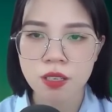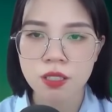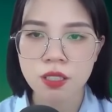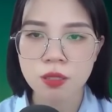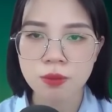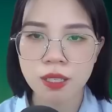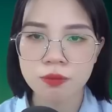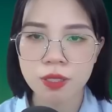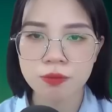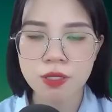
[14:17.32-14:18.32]
Không cần
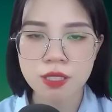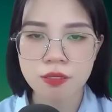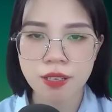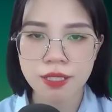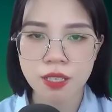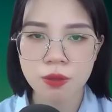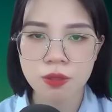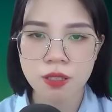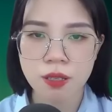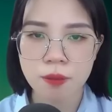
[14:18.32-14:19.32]
phiền phức như vậy đâu,
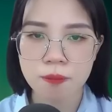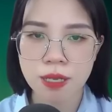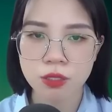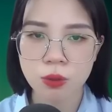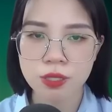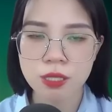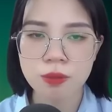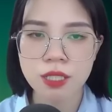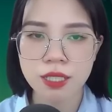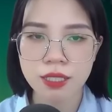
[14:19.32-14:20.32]
bạn tôi
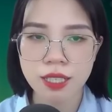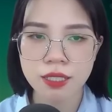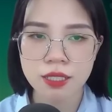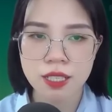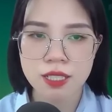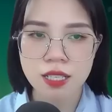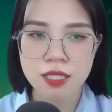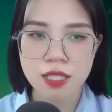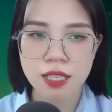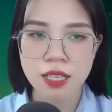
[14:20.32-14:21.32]
sống ở gần đây, chắc
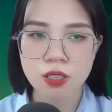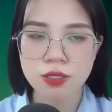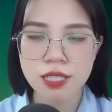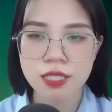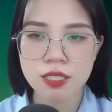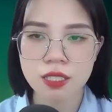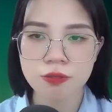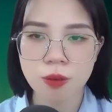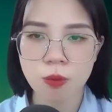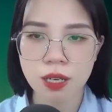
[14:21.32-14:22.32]
chắn là có người trực ở
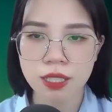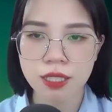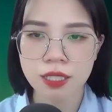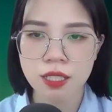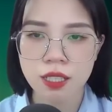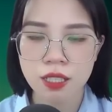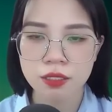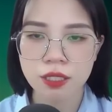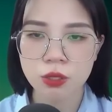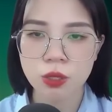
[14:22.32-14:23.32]
phòng quản lý,
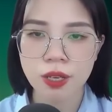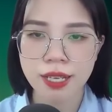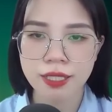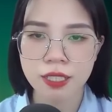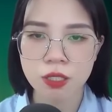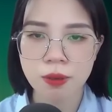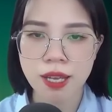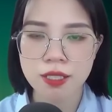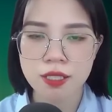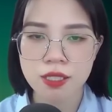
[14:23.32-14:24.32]
để tôi gọi anh ấy
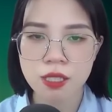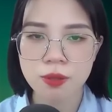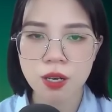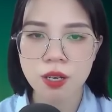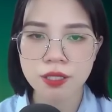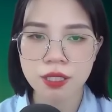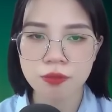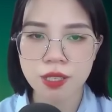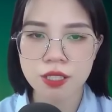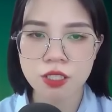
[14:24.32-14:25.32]
qua, sau đó gọi nhân
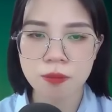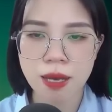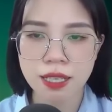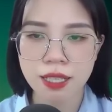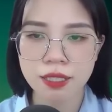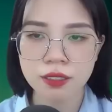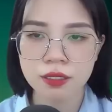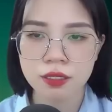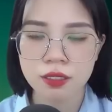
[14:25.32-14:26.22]
viên trực ban đến,